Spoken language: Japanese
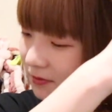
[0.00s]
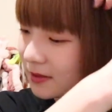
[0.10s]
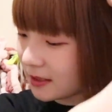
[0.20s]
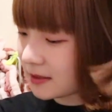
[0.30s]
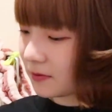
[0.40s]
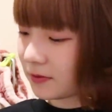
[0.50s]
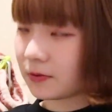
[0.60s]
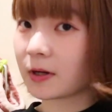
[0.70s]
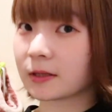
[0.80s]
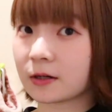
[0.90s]
色はねすごい
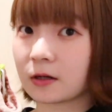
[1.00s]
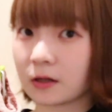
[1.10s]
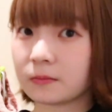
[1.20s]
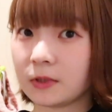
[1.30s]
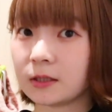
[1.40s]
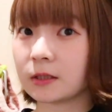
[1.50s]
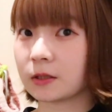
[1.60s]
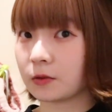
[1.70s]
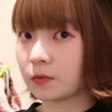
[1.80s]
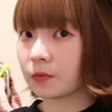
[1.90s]
良かったからいいんで
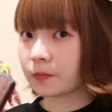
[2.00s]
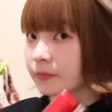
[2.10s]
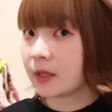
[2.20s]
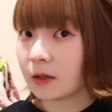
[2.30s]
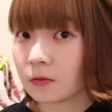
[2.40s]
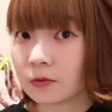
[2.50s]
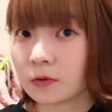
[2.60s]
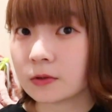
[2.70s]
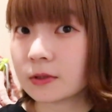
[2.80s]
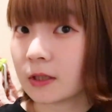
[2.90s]
すけどでこ
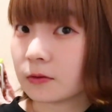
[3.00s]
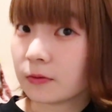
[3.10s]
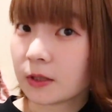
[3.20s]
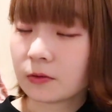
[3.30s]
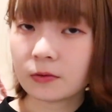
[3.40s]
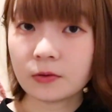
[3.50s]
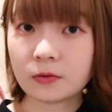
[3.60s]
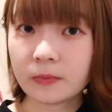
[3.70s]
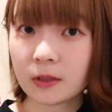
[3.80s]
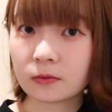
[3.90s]
の次上の
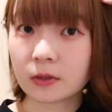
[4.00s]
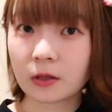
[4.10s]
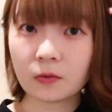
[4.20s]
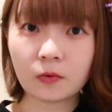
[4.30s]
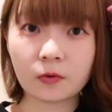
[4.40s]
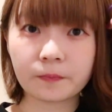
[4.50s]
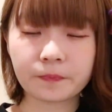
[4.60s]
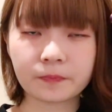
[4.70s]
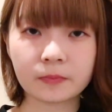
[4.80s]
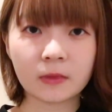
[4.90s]
表面の毛を
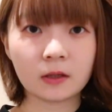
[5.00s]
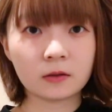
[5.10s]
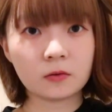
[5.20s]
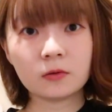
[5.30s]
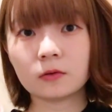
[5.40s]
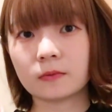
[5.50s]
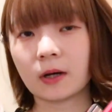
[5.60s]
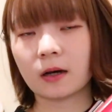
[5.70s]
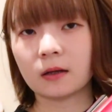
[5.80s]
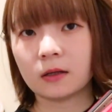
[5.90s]
今度
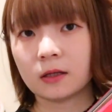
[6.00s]
は